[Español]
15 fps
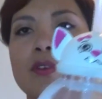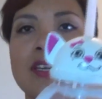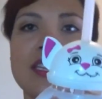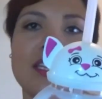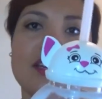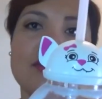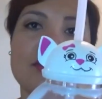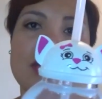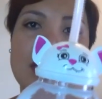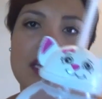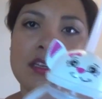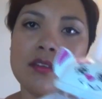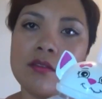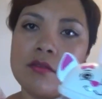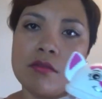porque tengo
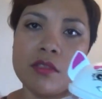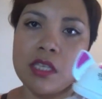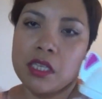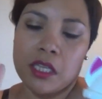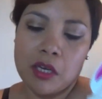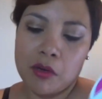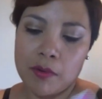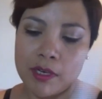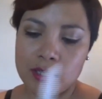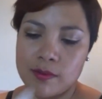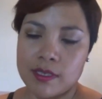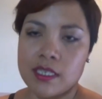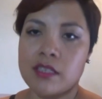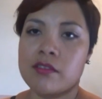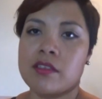ya, o sea, tengo varios
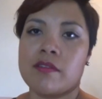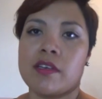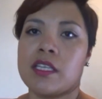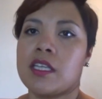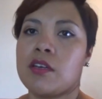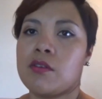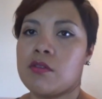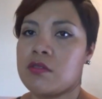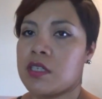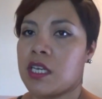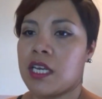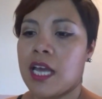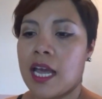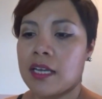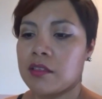vasitos, ya ven que tengo los
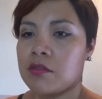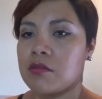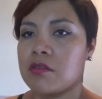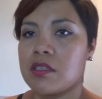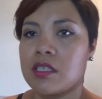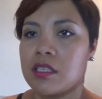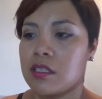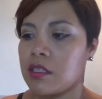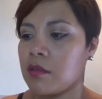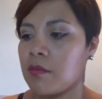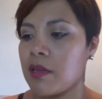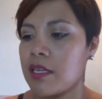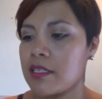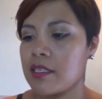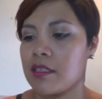de cactus y
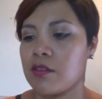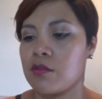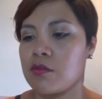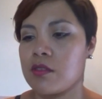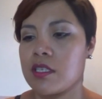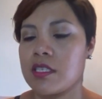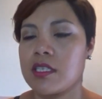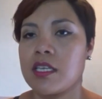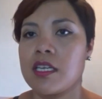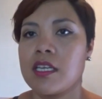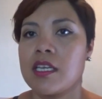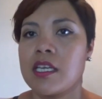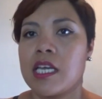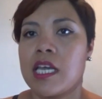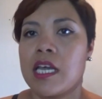demás, entonces
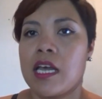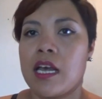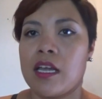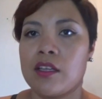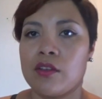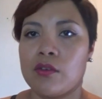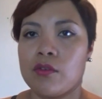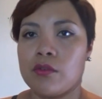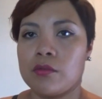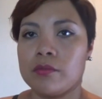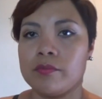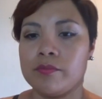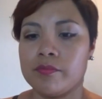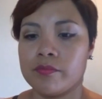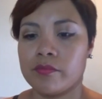ando
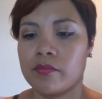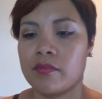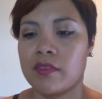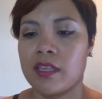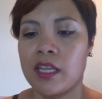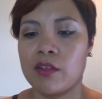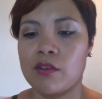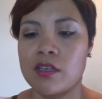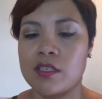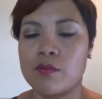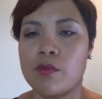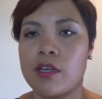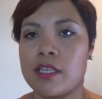dándoles